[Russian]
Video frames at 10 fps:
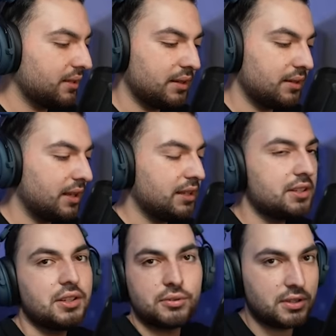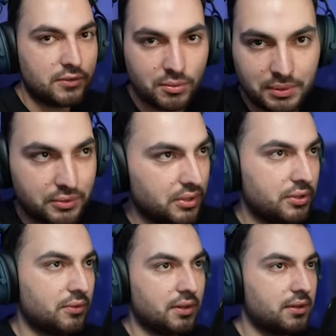Я надеюсь, у тебя все получится,
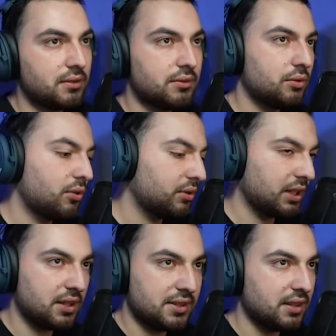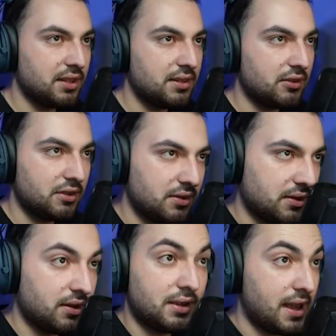чувак. Но такие цены не делать
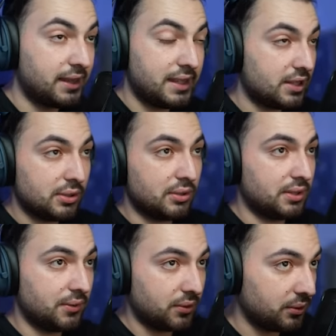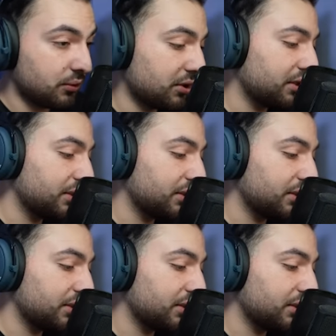низкие. Это не стоит того. Нужно